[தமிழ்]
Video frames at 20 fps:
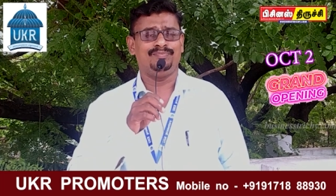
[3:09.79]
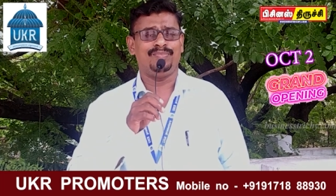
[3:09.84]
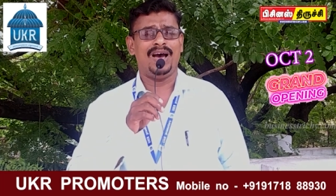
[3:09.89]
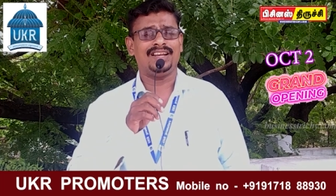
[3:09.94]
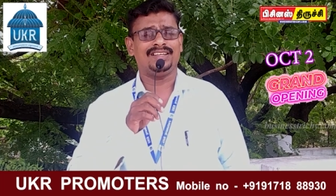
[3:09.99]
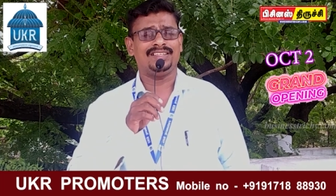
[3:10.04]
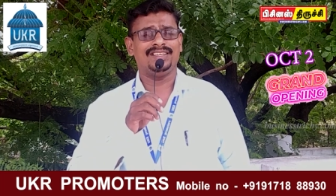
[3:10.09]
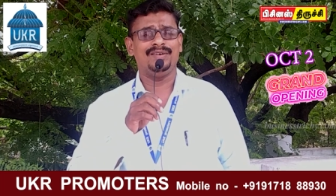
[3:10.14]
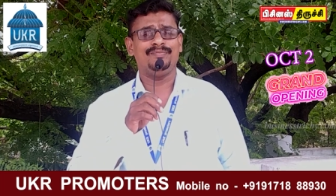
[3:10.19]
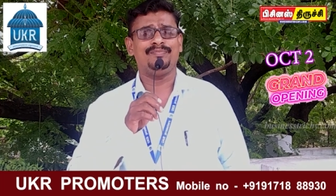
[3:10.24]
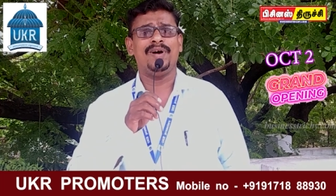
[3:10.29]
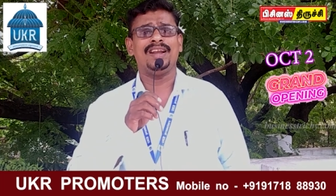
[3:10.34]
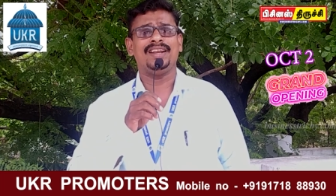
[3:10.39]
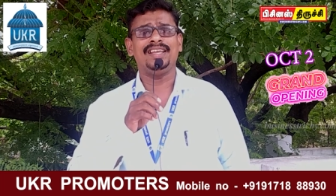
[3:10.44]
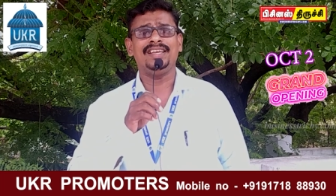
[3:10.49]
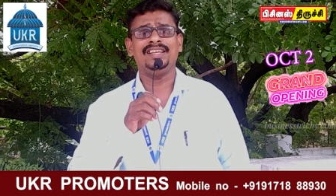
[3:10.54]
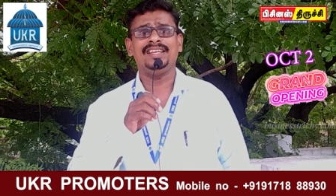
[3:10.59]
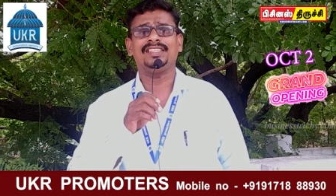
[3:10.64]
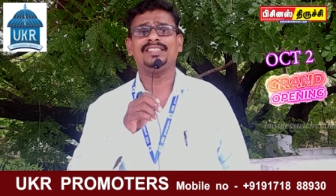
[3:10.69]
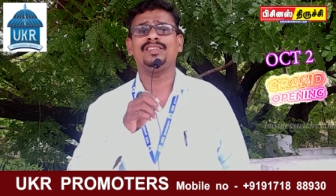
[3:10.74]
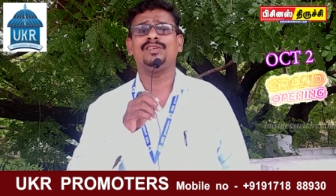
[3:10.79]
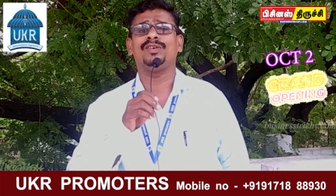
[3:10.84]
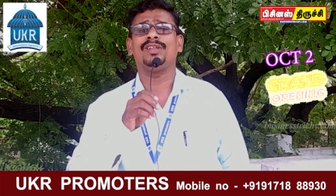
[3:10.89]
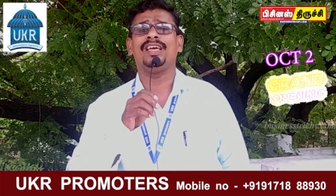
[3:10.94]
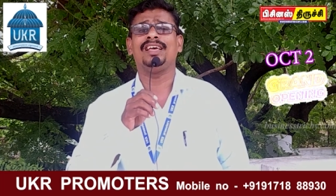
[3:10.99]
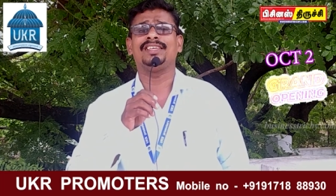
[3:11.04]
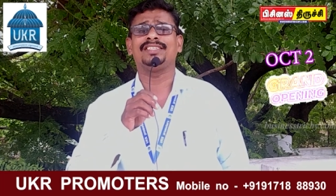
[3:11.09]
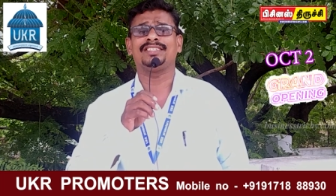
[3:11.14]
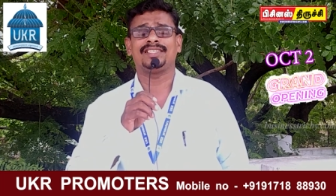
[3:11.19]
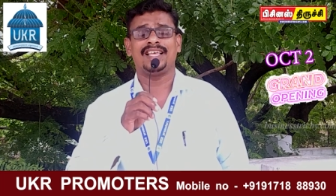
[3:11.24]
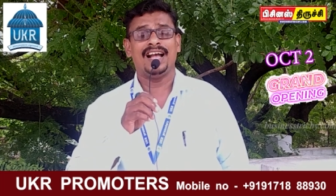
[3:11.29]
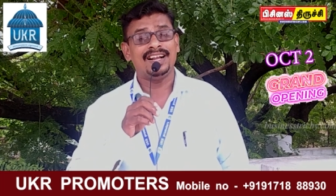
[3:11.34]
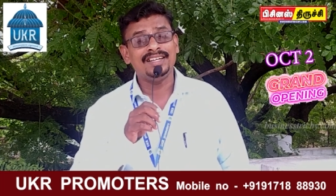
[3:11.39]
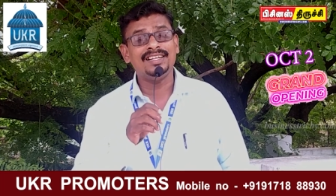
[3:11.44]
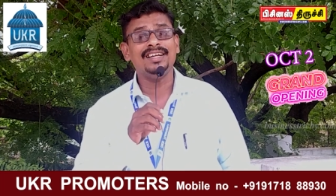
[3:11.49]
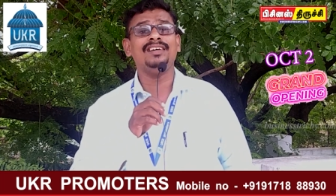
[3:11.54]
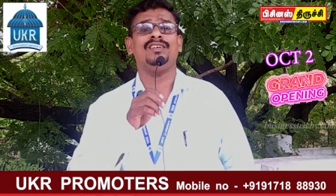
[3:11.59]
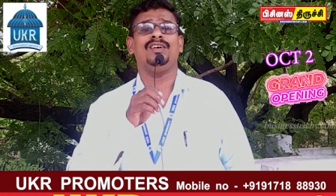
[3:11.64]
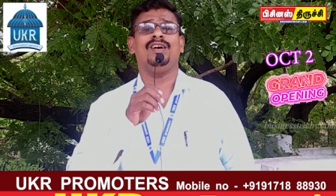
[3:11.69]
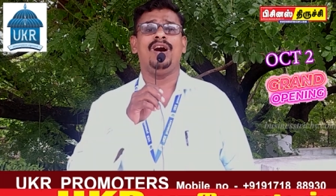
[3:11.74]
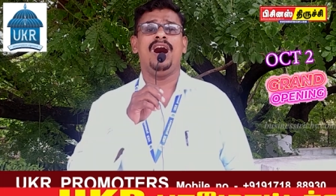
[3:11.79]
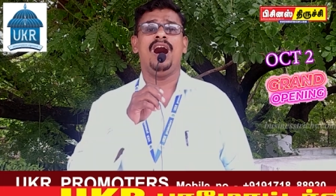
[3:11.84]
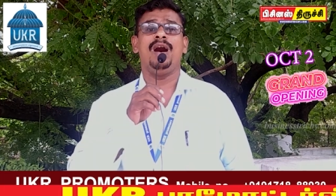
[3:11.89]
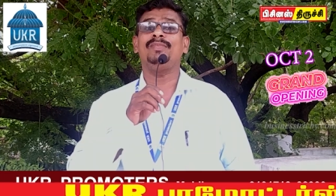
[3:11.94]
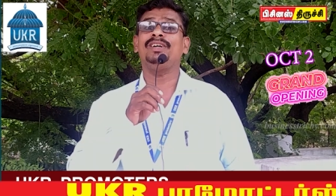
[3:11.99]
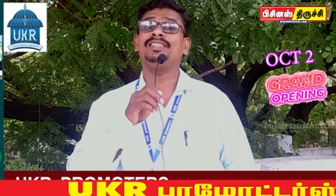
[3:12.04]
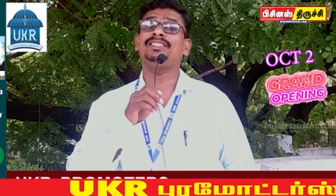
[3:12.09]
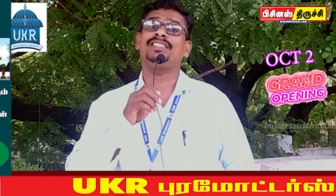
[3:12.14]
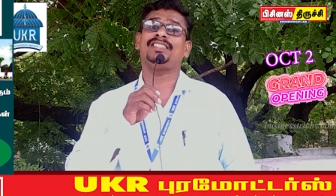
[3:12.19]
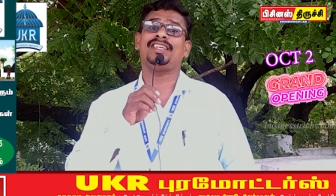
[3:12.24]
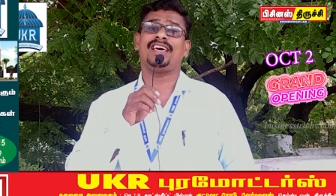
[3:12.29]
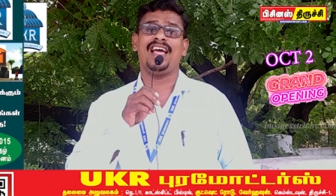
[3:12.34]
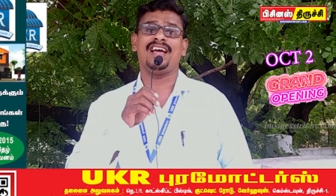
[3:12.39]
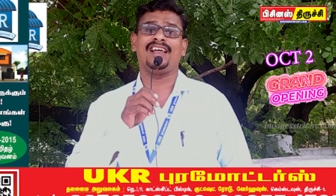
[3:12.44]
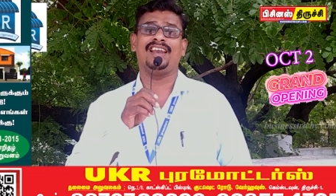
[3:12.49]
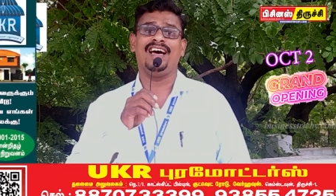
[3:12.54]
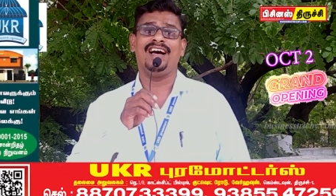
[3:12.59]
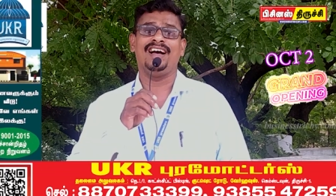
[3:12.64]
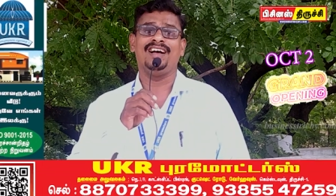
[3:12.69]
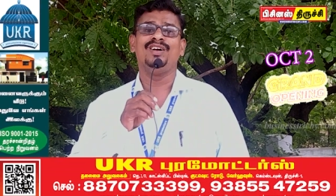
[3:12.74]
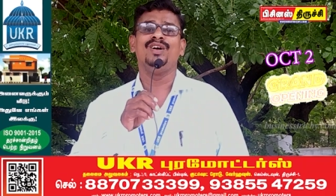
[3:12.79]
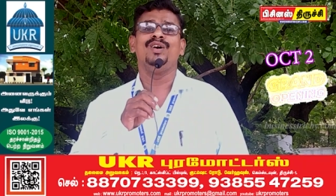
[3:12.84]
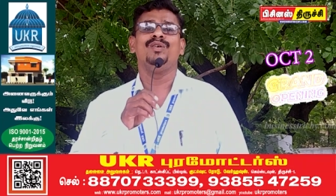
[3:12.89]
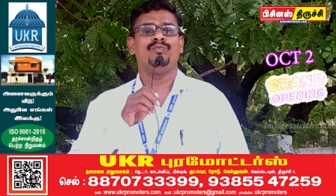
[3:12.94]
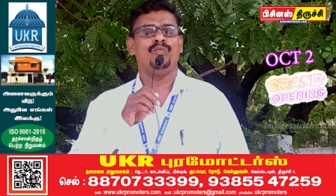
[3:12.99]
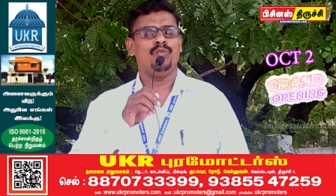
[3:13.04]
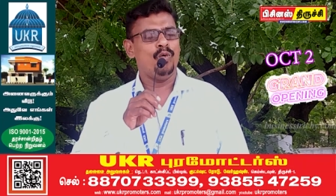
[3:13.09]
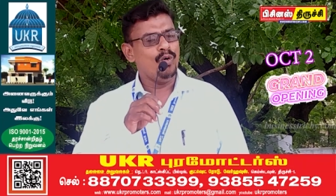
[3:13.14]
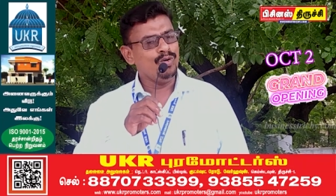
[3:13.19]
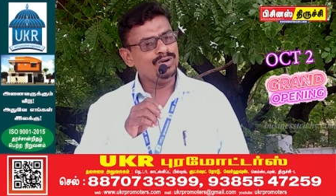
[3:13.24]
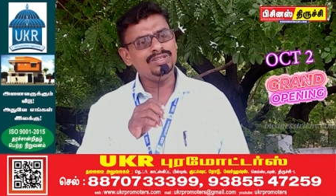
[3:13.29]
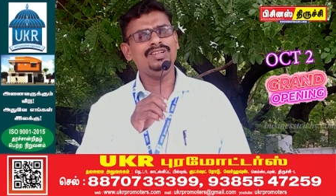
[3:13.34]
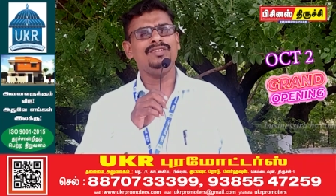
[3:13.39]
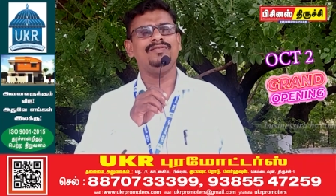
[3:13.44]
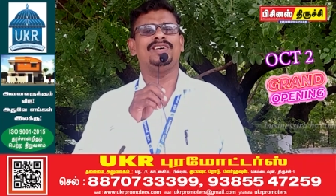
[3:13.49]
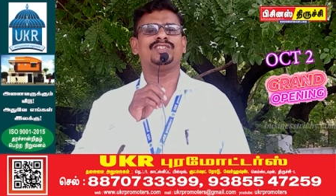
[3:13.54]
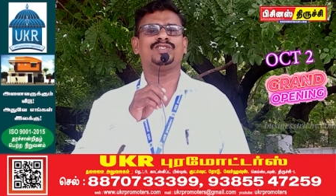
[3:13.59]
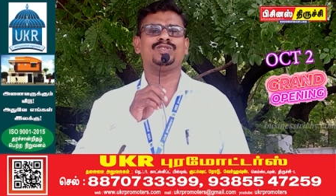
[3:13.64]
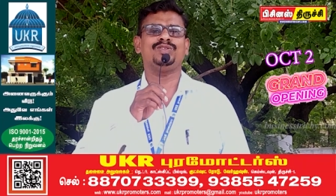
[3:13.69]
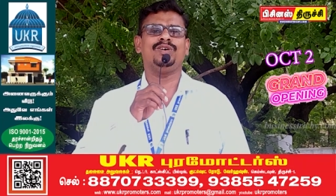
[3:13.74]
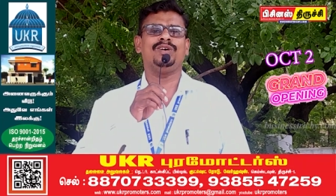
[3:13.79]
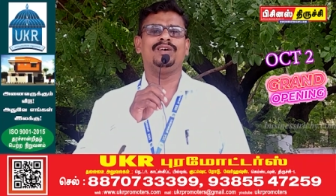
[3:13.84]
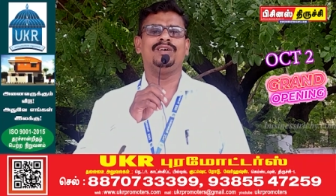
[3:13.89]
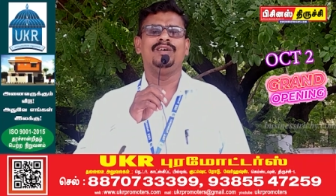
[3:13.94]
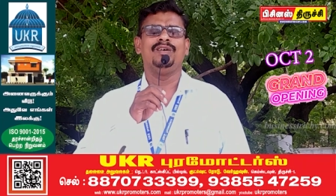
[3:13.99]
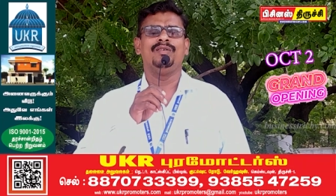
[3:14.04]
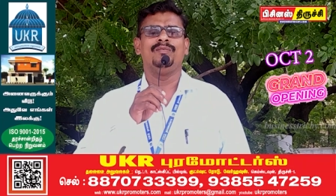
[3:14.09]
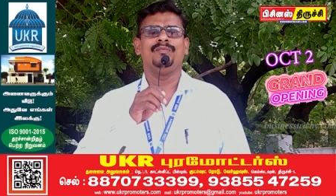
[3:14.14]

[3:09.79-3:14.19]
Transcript: பார்க்க பண்ணை இல்லத்தினுடைய சங்கம் அமைத்து தராங்களாம் மூன்று வருஷம்